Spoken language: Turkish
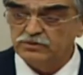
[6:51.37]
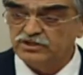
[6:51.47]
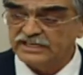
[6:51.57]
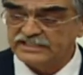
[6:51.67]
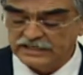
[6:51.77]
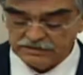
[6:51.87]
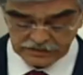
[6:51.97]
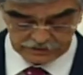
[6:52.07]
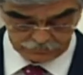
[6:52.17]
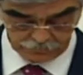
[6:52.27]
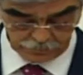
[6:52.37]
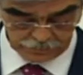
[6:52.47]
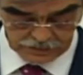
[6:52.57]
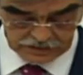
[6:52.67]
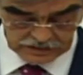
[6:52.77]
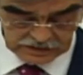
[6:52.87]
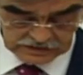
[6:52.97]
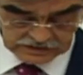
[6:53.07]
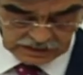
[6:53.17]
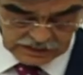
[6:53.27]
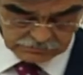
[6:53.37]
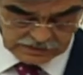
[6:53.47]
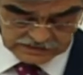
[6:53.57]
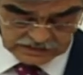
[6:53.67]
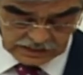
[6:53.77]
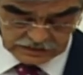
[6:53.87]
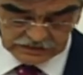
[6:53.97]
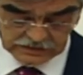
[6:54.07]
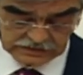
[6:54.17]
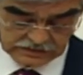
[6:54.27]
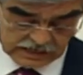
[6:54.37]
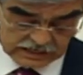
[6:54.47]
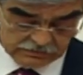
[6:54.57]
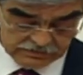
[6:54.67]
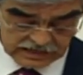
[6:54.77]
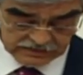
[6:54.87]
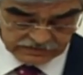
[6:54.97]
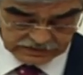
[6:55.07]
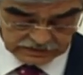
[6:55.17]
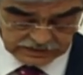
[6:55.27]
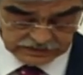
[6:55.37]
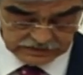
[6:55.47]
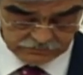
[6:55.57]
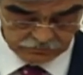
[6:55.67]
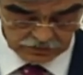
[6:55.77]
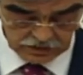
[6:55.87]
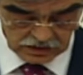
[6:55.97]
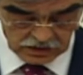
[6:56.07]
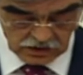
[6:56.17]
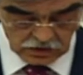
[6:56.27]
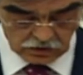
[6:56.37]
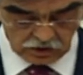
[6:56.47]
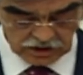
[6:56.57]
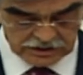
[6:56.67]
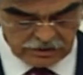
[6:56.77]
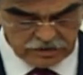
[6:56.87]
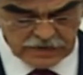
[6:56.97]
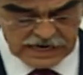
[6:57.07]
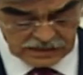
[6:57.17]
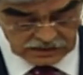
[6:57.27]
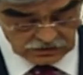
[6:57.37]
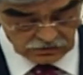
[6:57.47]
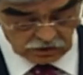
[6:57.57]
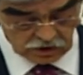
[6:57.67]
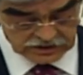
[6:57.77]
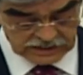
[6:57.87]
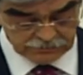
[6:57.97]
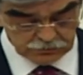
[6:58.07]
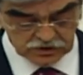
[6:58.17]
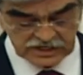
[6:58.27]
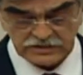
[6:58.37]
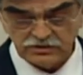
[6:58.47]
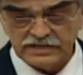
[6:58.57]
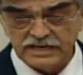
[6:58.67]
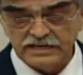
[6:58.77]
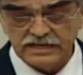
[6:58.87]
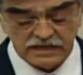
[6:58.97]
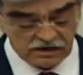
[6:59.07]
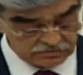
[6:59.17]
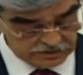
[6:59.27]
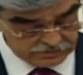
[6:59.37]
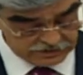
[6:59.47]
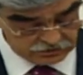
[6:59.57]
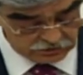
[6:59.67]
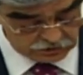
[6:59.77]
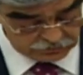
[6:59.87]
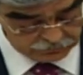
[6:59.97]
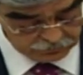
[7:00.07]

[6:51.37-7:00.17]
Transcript: bütçesi gibi. Sayın Başkan, değerli milletvekilleri, konuşmama COSGAP bütçesi üzerinden devam etmek istiyorum.